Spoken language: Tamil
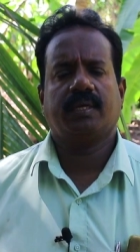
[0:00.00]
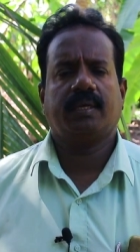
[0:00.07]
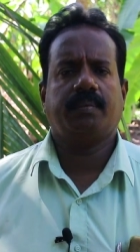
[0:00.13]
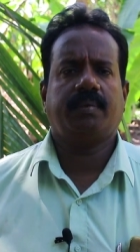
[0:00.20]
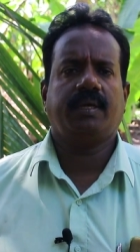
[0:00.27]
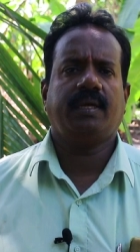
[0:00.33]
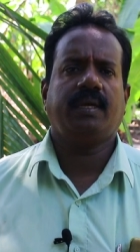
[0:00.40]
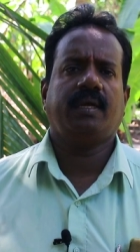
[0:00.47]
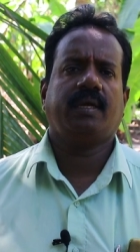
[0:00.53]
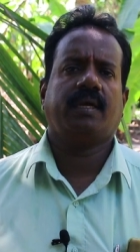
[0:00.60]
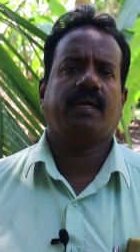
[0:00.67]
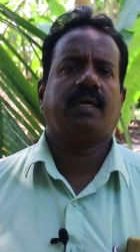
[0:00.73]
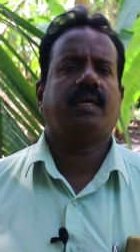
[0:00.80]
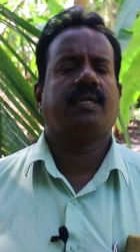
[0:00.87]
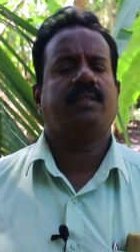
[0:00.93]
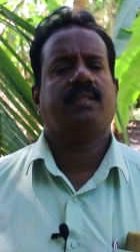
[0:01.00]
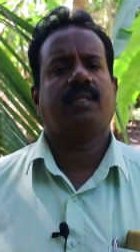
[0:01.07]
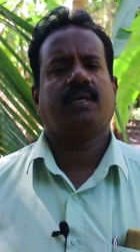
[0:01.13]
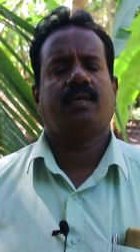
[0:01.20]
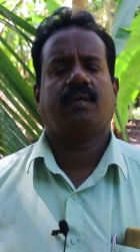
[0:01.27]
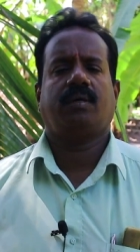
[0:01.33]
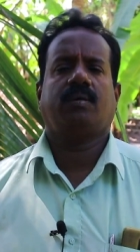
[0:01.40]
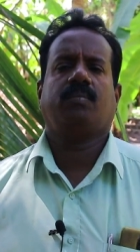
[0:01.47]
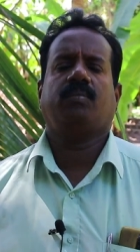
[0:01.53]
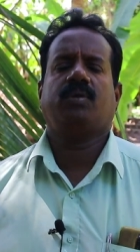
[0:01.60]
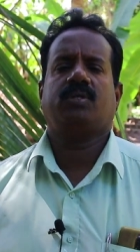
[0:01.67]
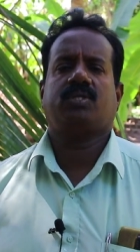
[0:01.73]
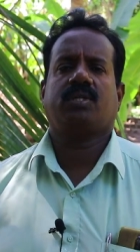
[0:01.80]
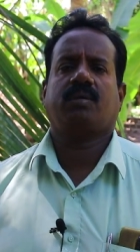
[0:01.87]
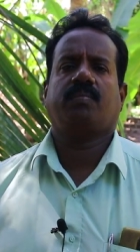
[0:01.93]
இப்படி அந்த
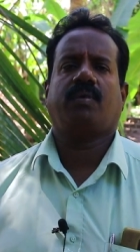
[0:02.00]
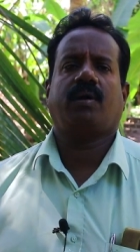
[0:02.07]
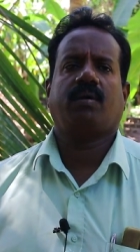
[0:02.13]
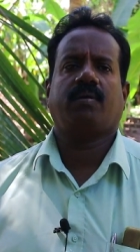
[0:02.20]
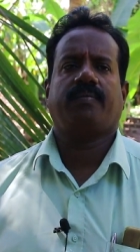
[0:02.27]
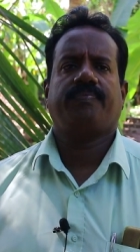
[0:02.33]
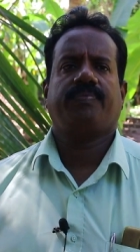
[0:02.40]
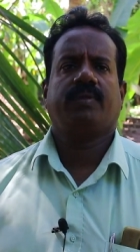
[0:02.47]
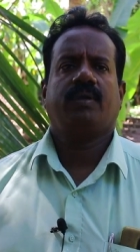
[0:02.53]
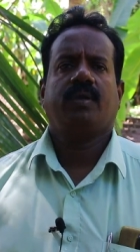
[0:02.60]
முயற்சிக்கு மாறணும்